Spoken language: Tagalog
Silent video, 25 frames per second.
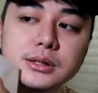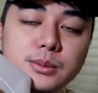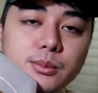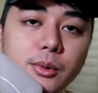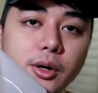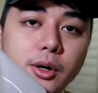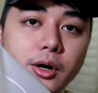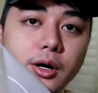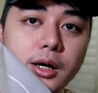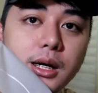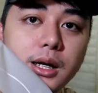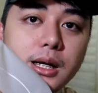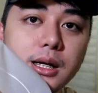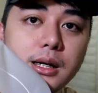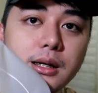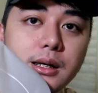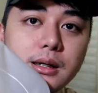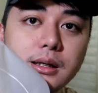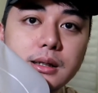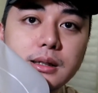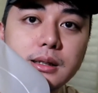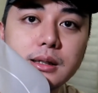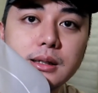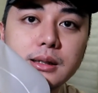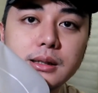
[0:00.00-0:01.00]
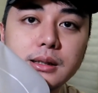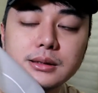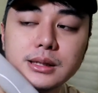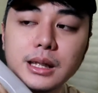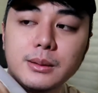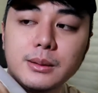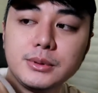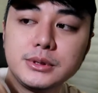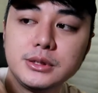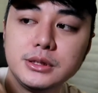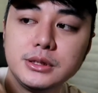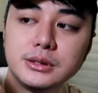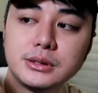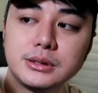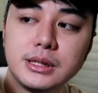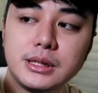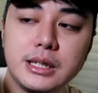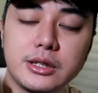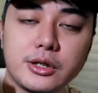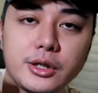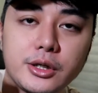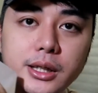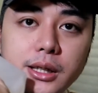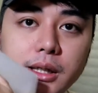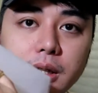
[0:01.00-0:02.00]
Small, tapos yung
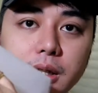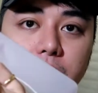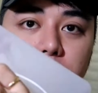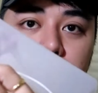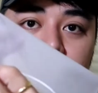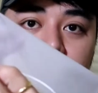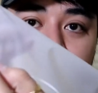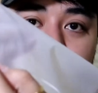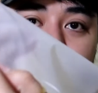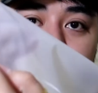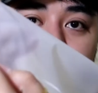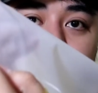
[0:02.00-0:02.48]
sticker.